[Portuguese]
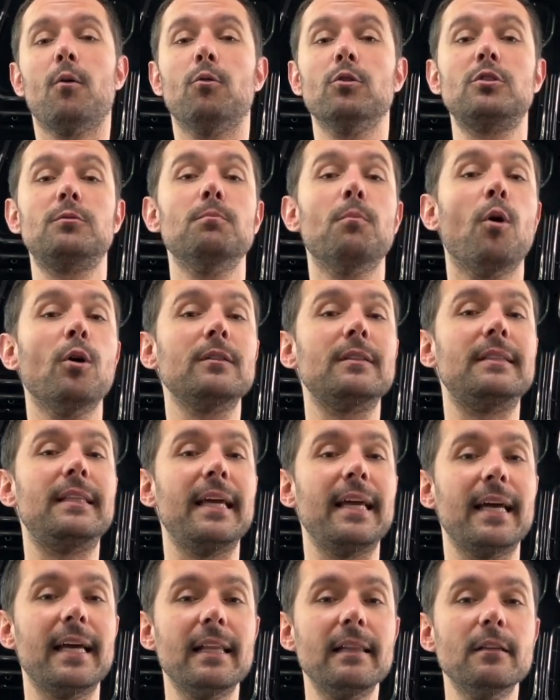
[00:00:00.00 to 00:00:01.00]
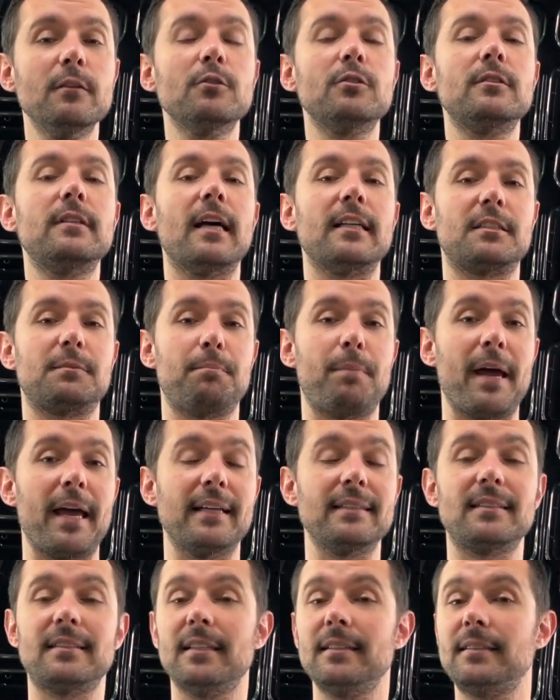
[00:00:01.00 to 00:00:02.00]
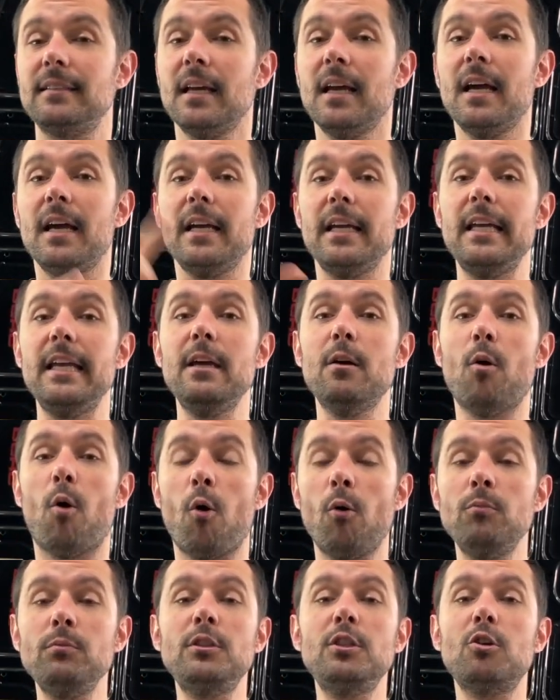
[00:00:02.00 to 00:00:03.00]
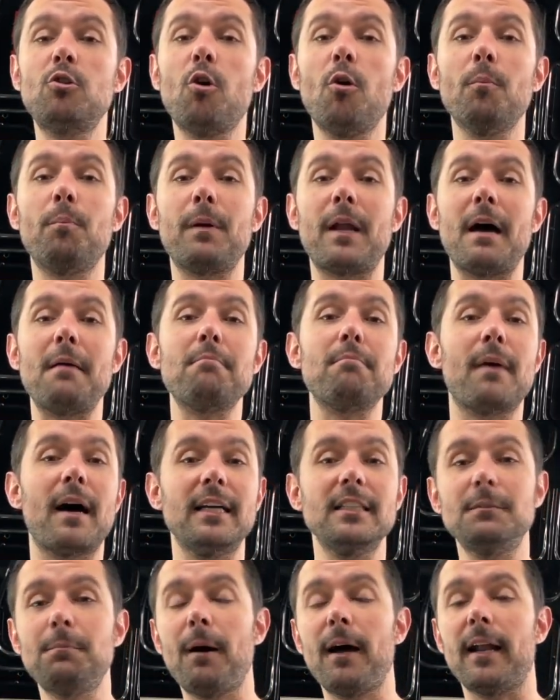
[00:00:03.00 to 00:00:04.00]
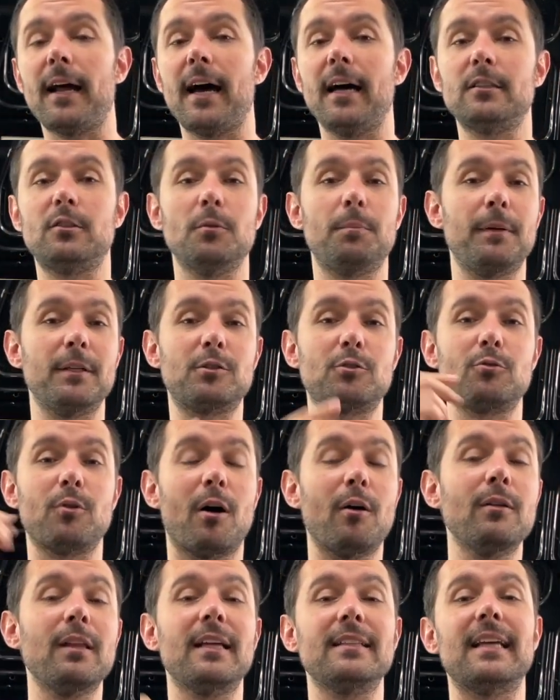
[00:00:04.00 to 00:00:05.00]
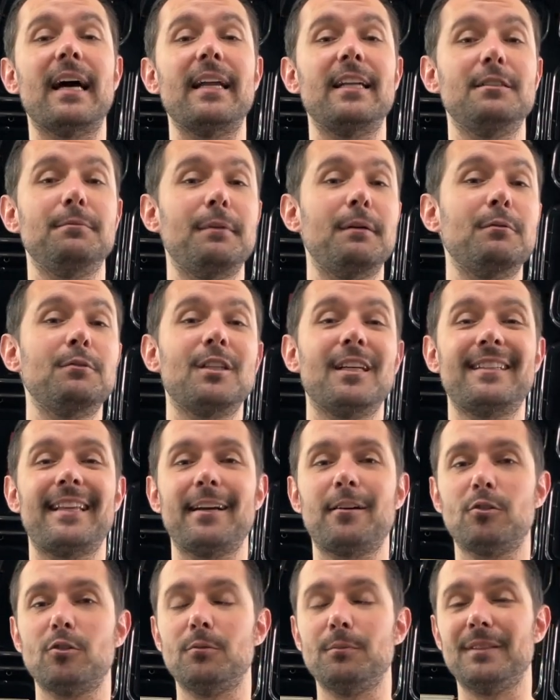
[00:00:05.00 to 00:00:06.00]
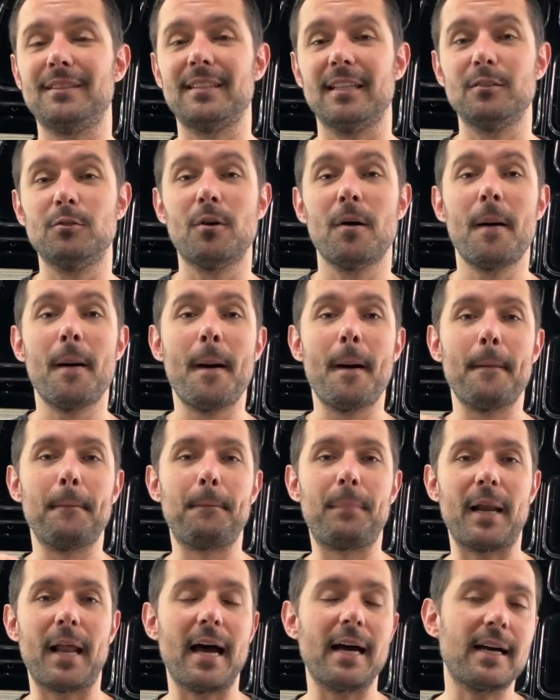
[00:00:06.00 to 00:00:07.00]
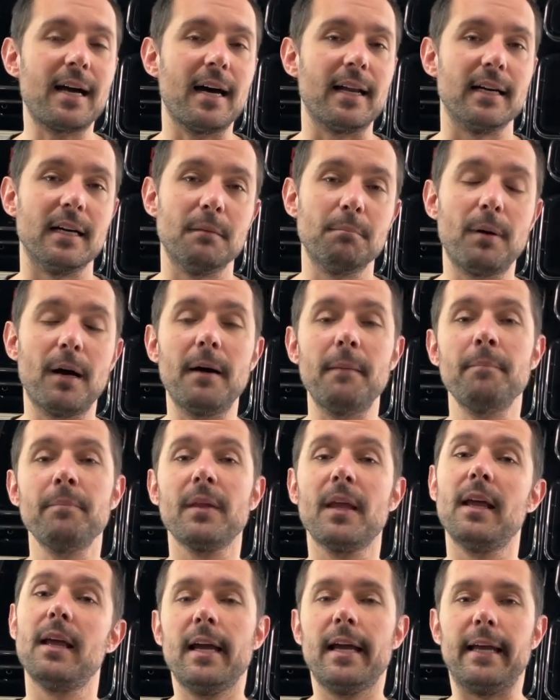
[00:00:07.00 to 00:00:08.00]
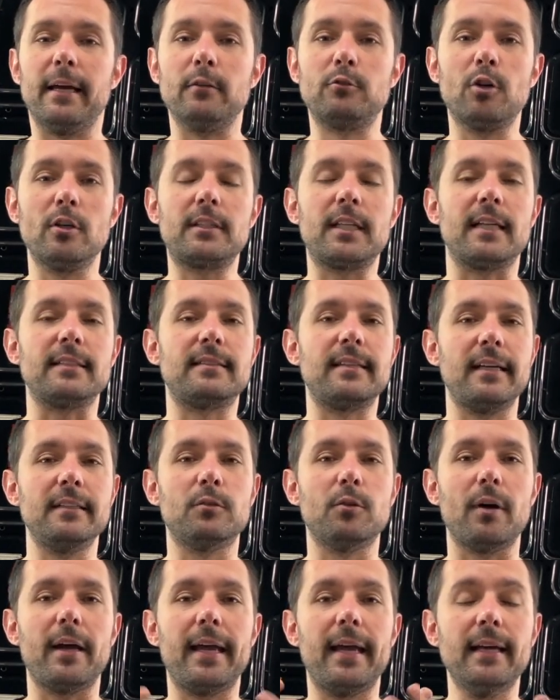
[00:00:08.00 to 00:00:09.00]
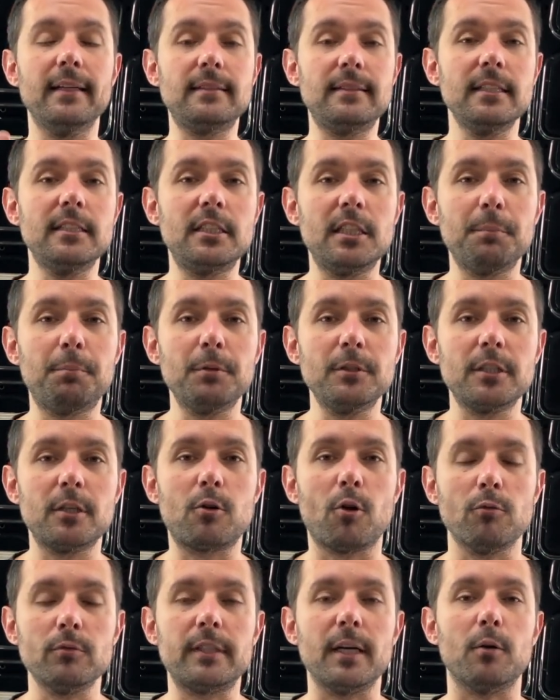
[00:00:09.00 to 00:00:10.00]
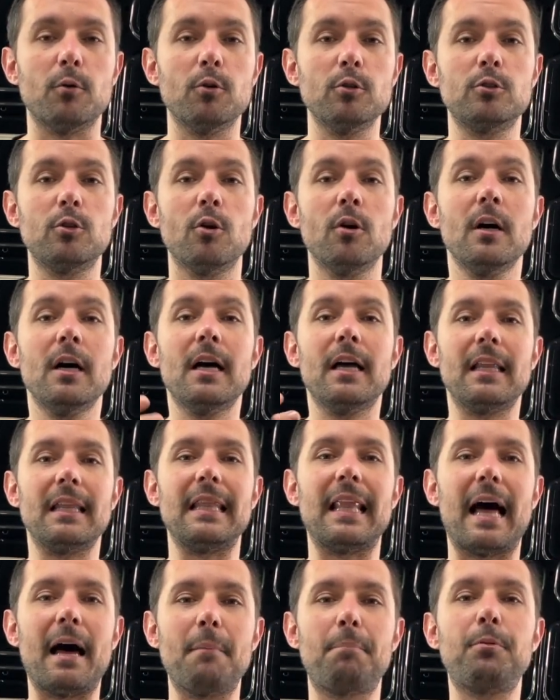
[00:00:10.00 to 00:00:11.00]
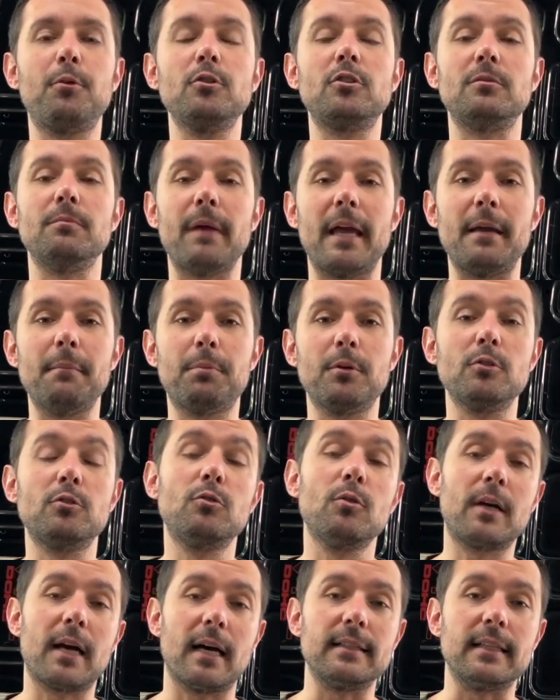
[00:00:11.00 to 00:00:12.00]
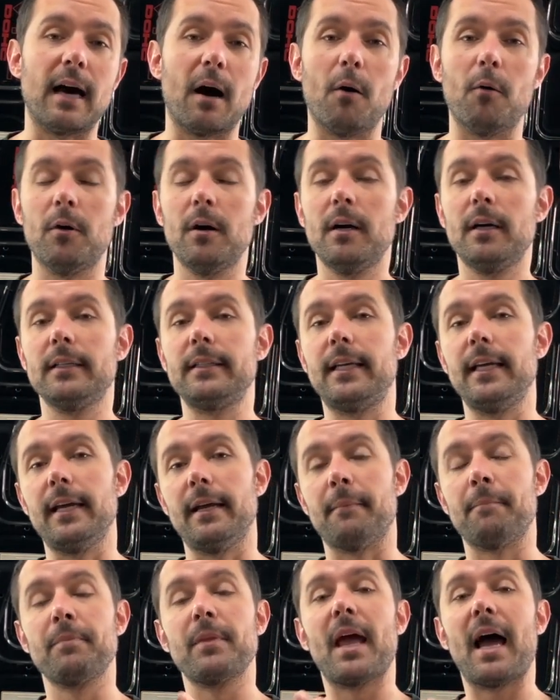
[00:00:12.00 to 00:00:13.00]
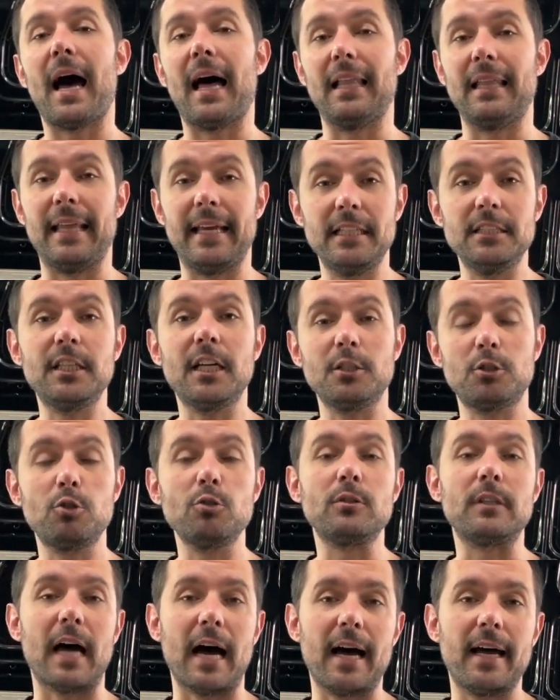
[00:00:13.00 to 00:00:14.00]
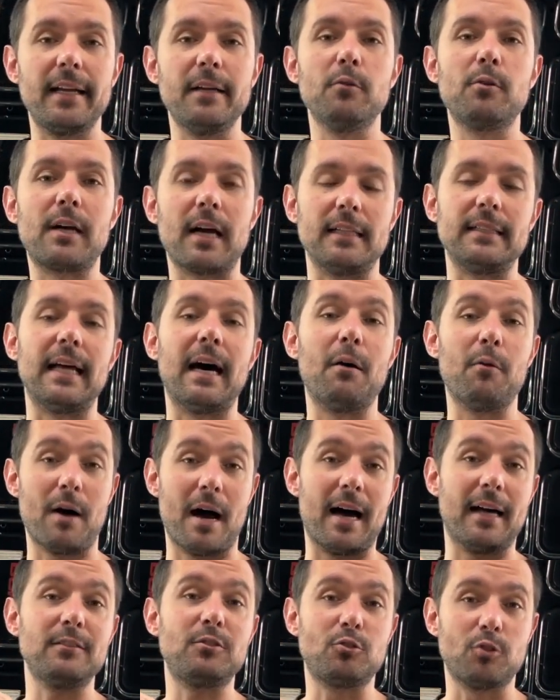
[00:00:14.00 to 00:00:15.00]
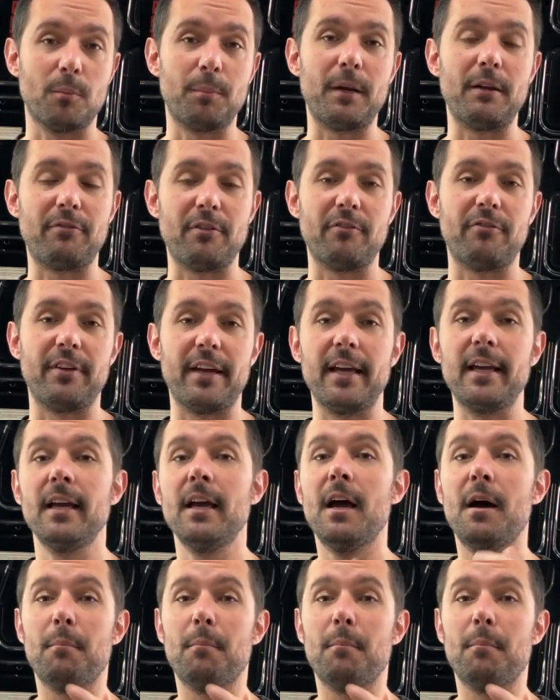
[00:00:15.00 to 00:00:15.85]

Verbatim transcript: os modelos das peças e onde comprar mais barato. O pessoal lá da área de membros já está economizando pra caramba. Eu estou trazendo esse tipo de conteúdo lá para os membros do canal, que além de ajudarem o canal a sobreviver,